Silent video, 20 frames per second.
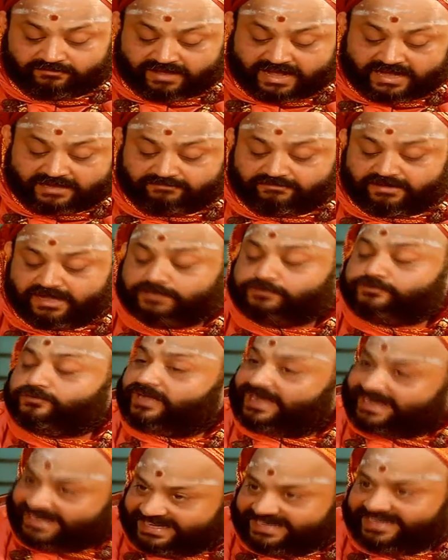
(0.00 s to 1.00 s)
వాగ్వాచో
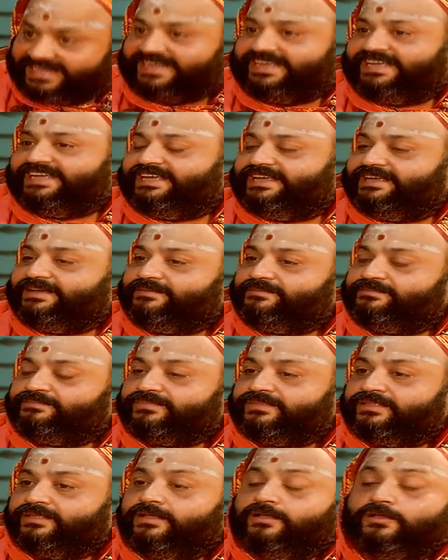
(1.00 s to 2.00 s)
అగ్ని
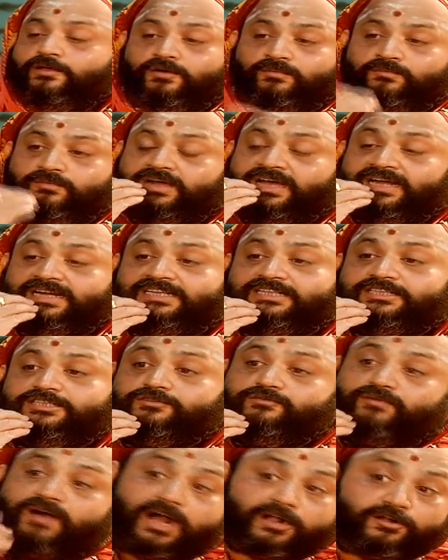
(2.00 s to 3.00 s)
ముఖం నుంచి
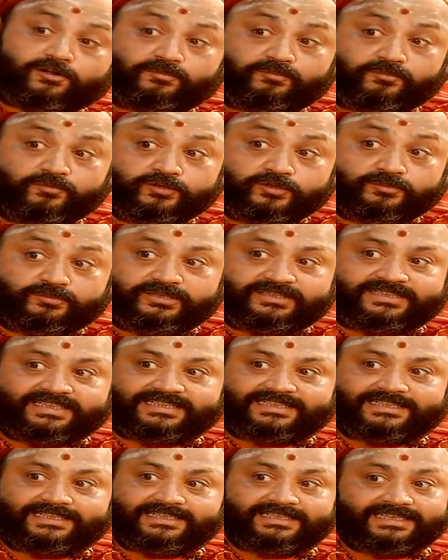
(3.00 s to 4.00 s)
వాక్కు ముందు
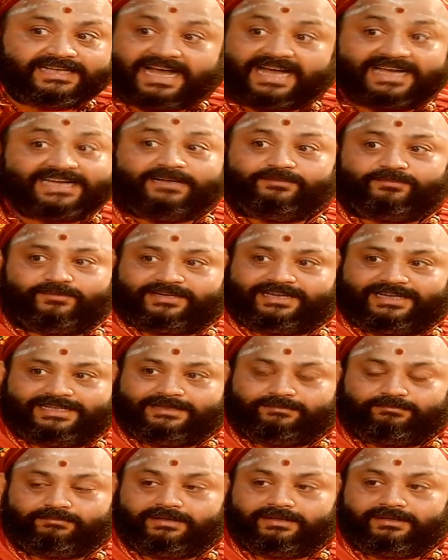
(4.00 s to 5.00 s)
పుట్టింది అగ్ని
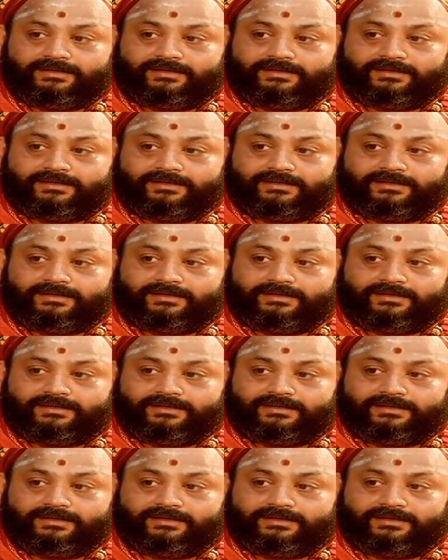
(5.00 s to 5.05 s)
పుట్టలేదమ్మా